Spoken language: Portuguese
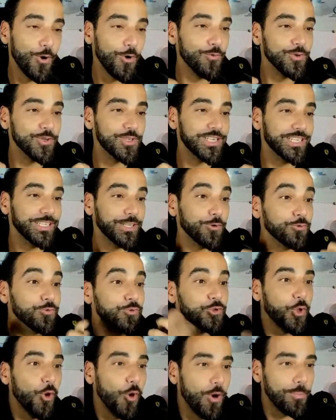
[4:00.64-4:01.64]
ou você não
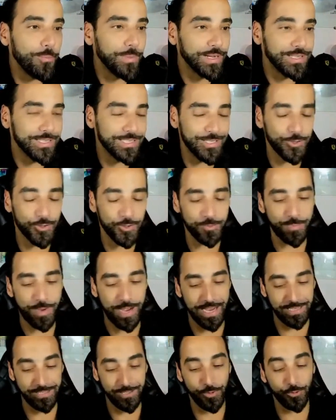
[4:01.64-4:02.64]
toma seus
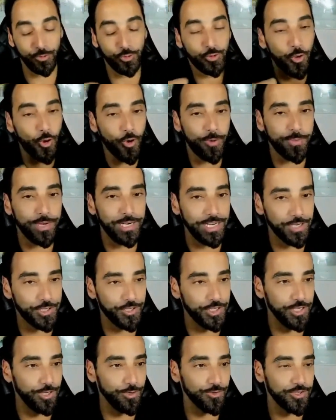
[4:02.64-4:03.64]
pais, não toma
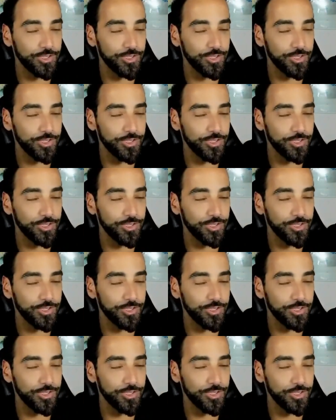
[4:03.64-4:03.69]
energia.